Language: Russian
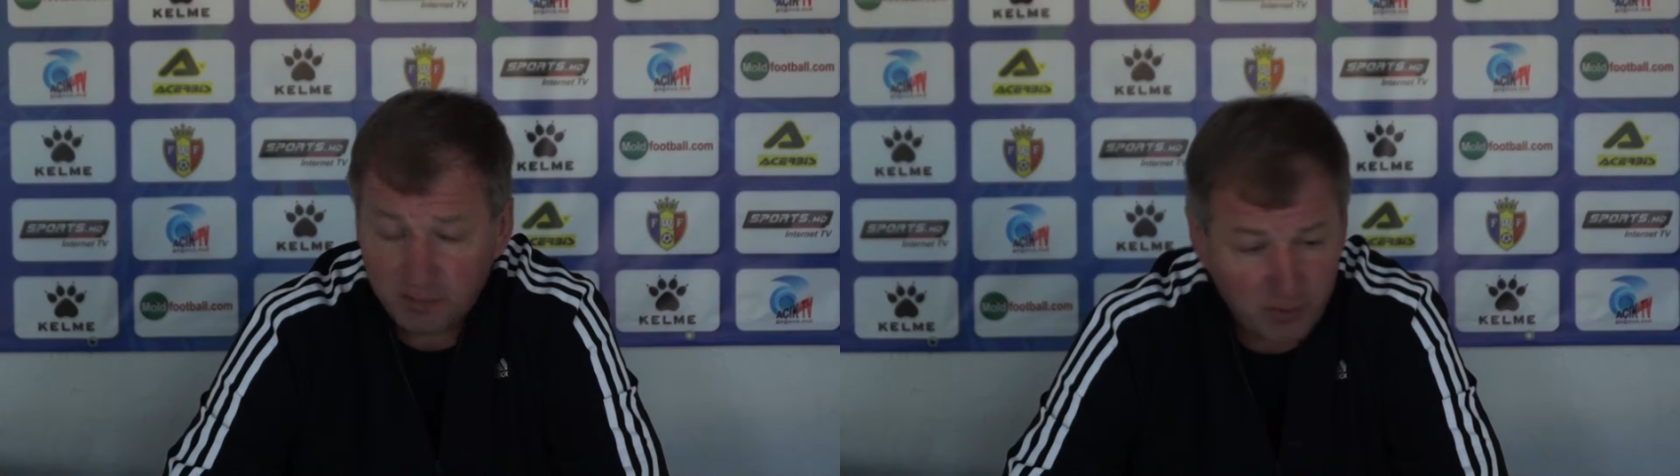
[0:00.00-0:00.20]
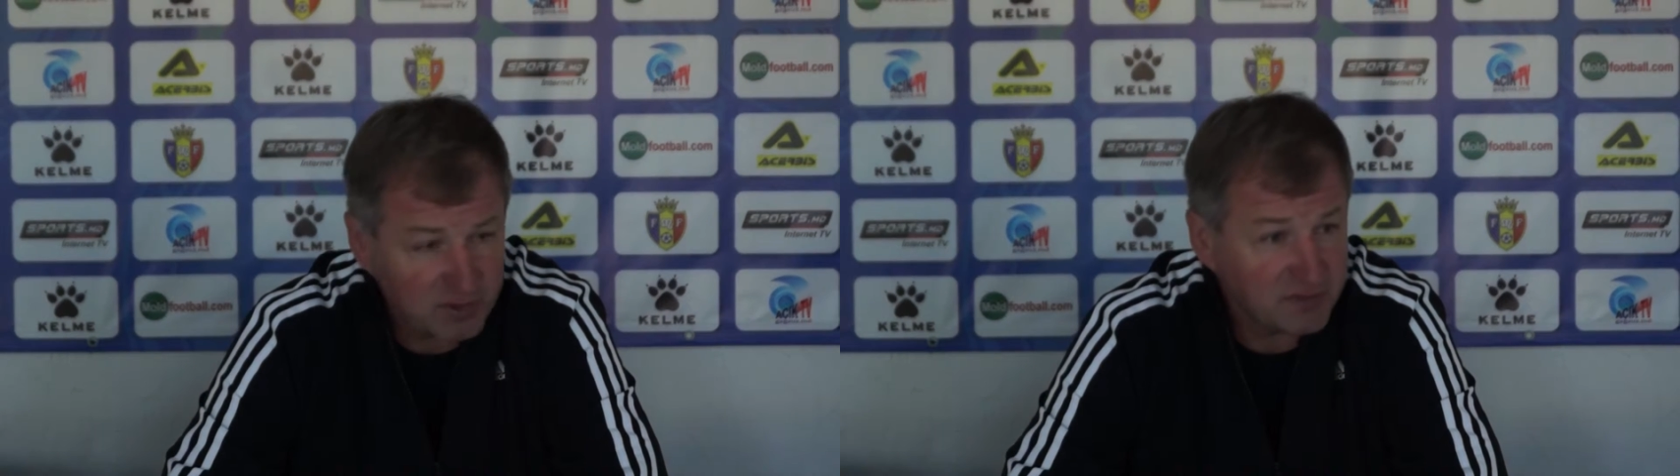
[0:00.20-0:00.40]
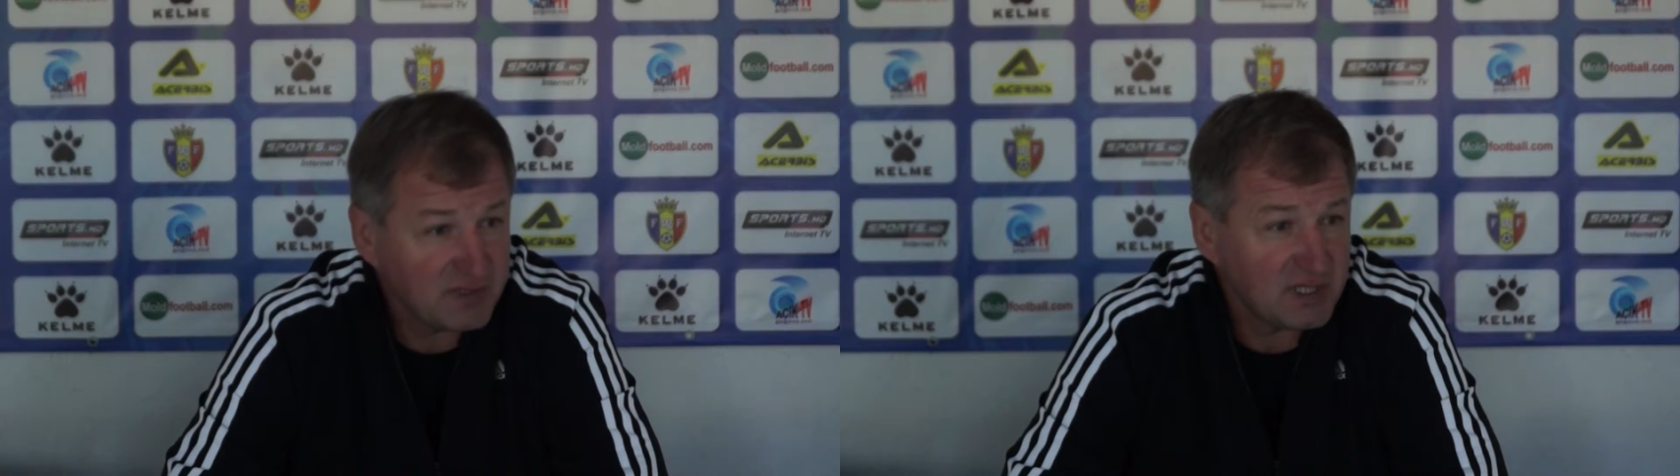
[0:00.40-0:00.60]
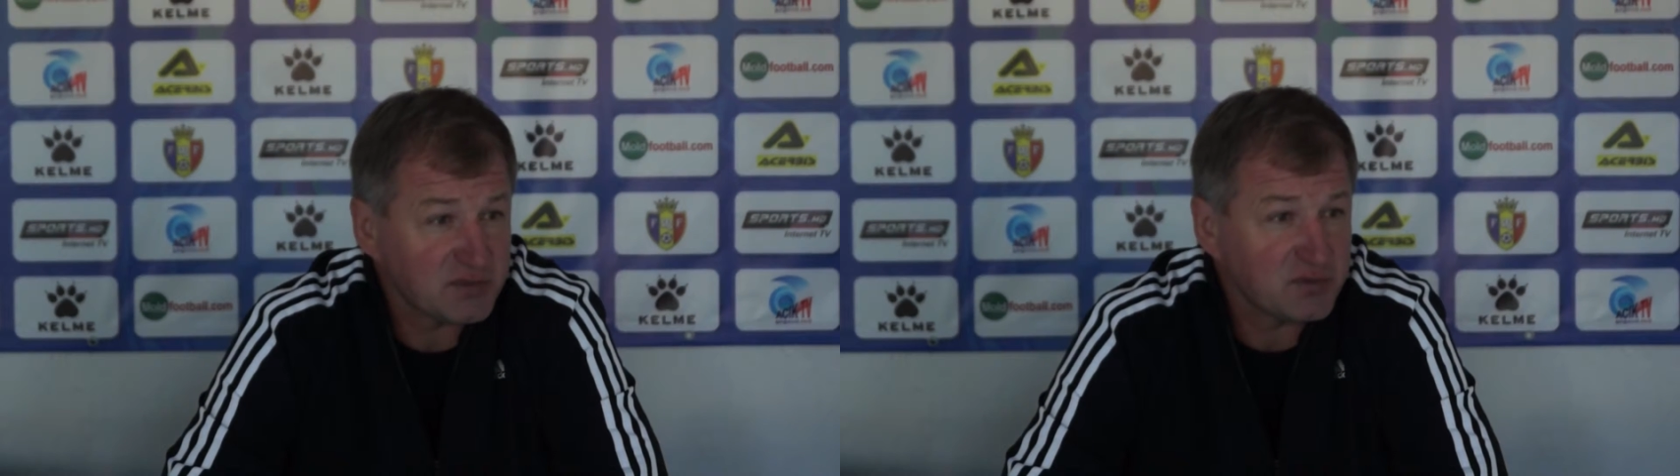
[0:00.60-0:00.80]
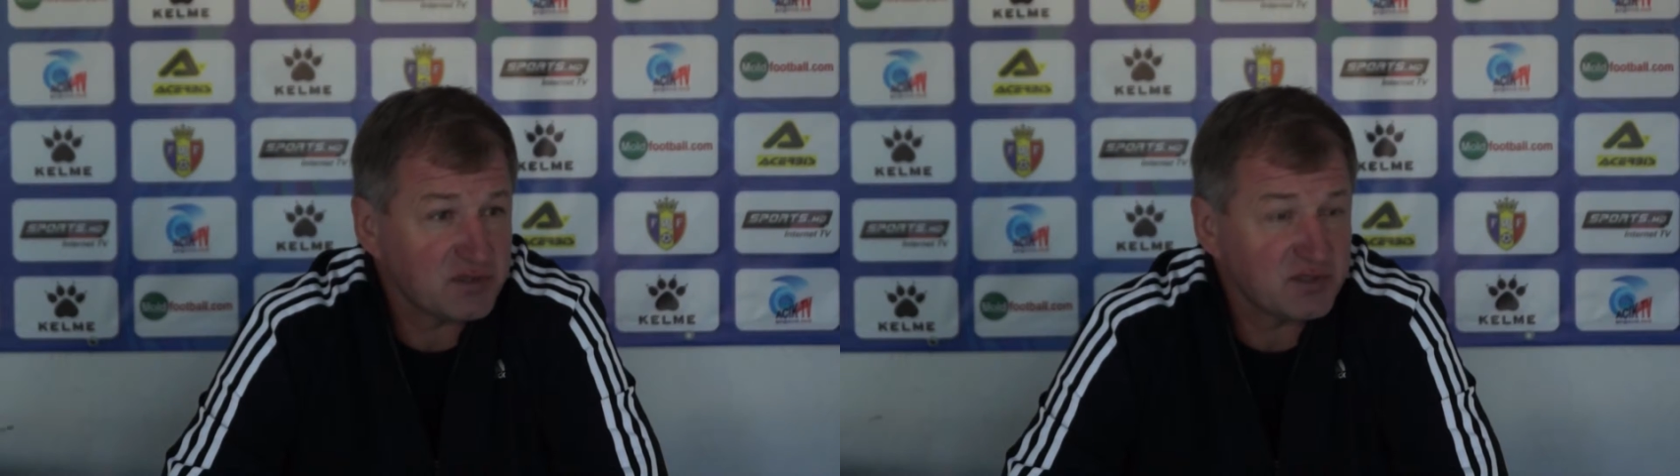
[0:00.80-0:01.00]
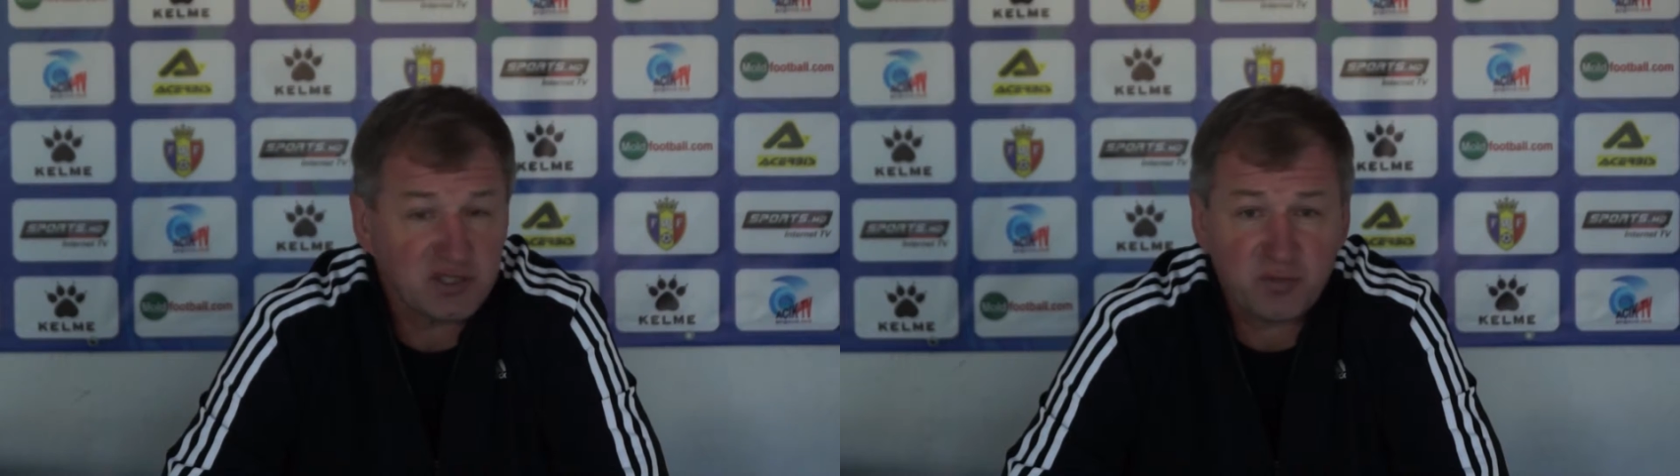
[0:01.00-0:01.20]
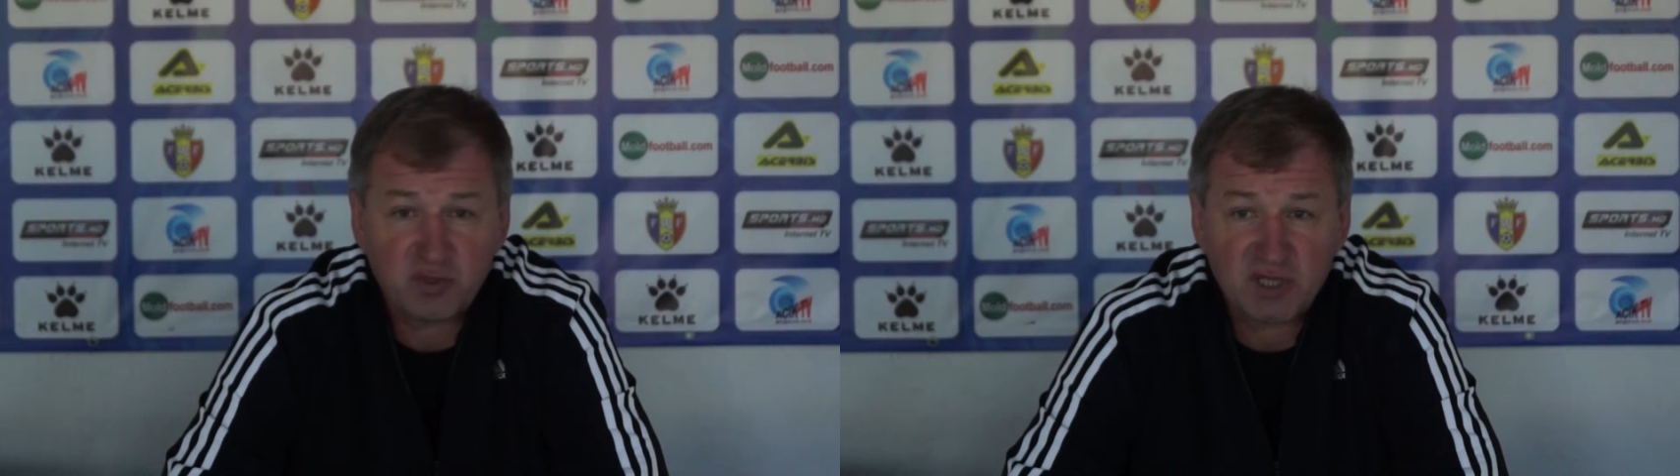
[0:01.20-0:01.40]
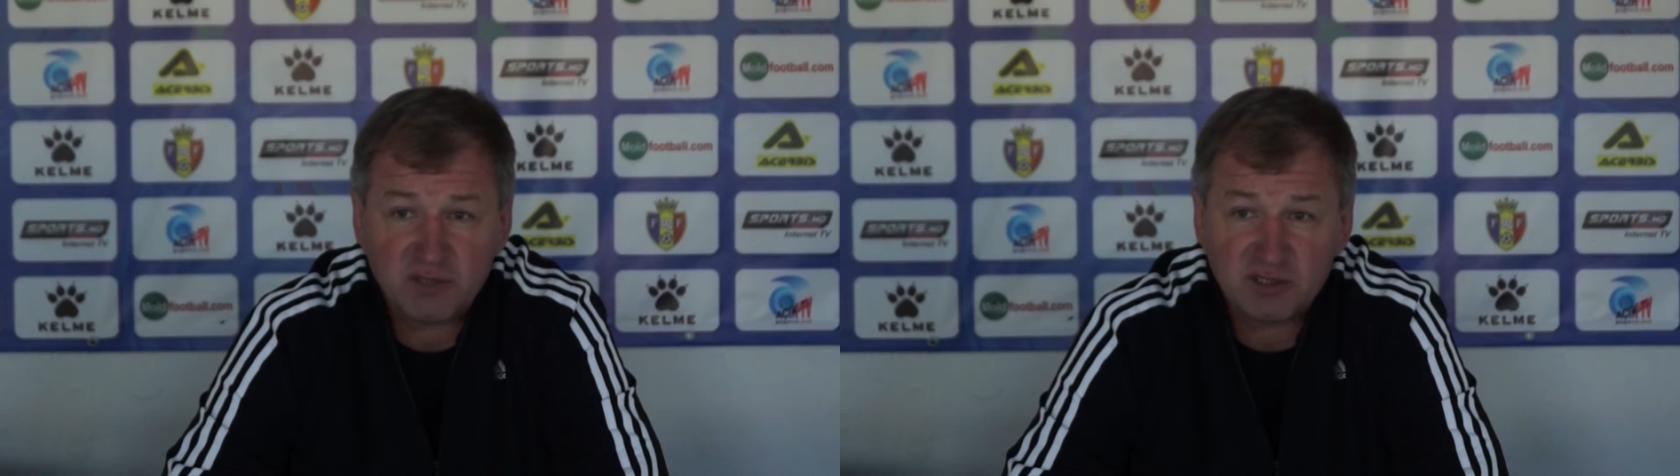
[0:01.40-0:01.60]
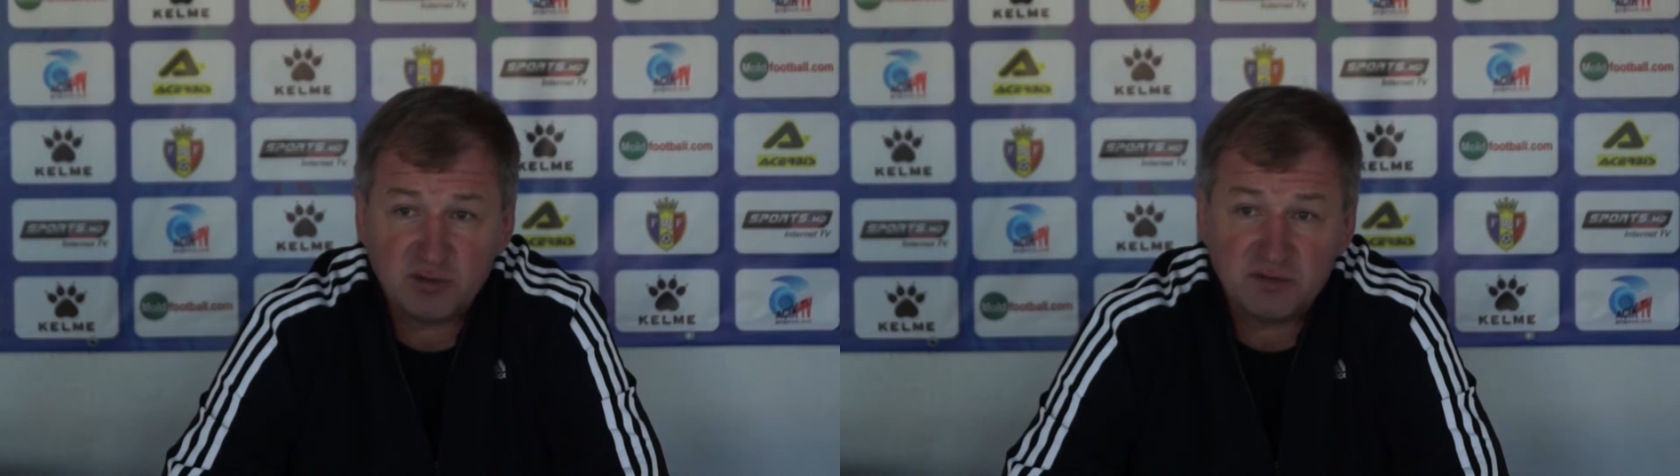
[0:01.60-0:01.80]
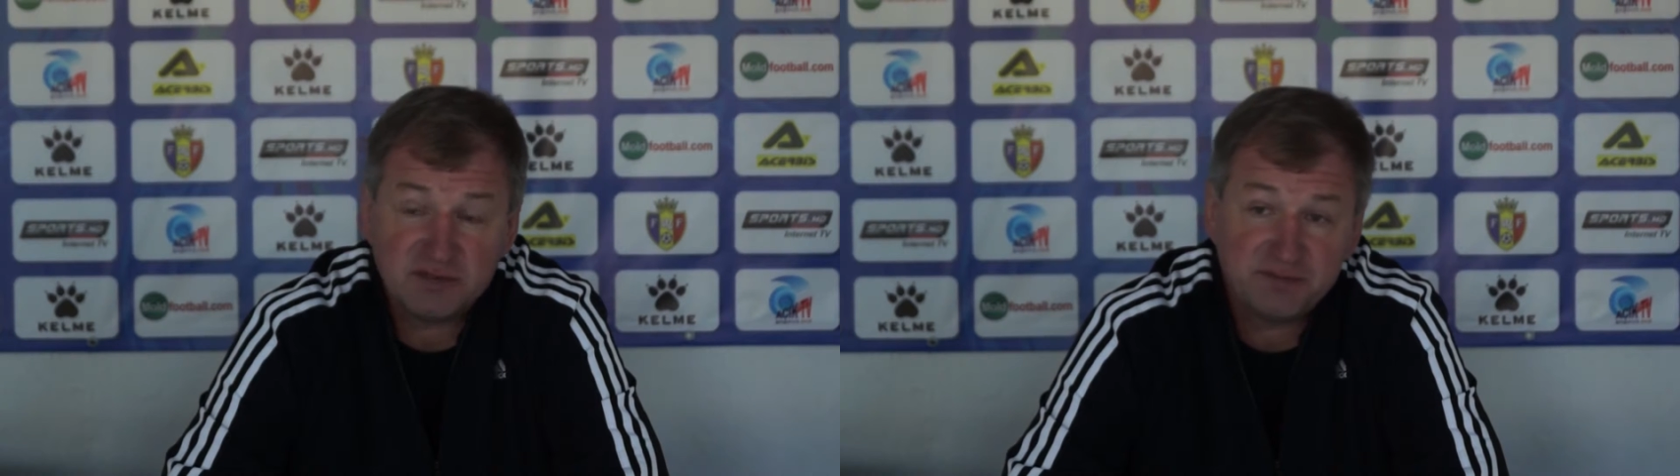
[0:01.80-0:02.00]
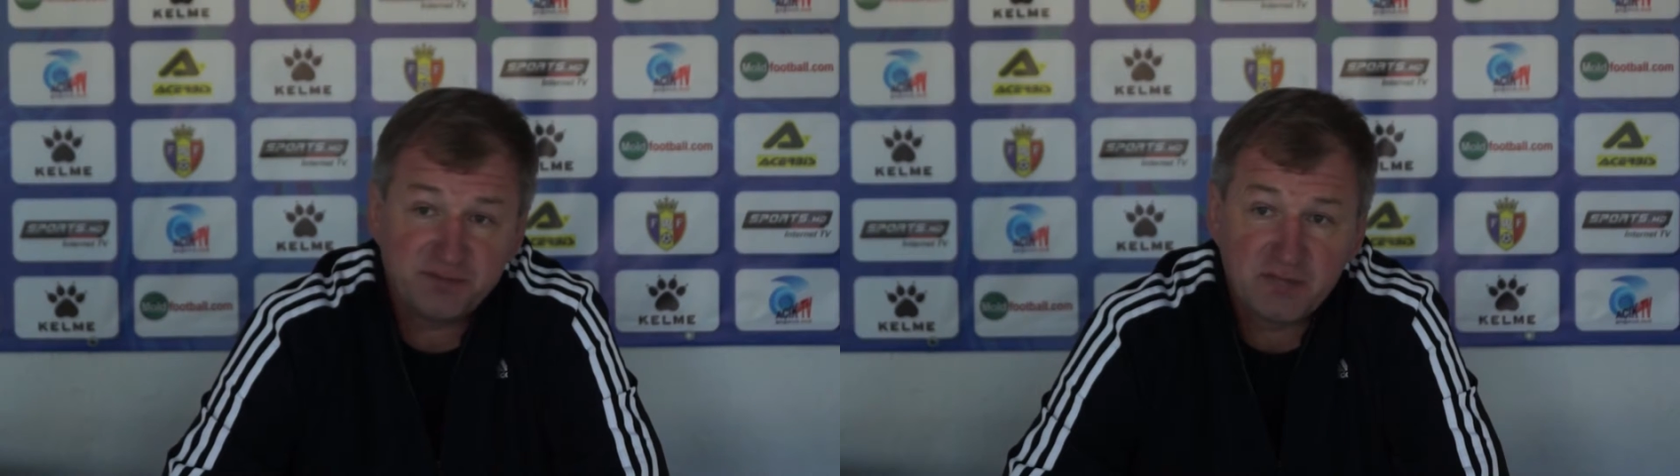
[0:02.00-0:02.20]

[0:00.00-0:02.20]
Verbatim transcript: против действующего чемпиона Молдова.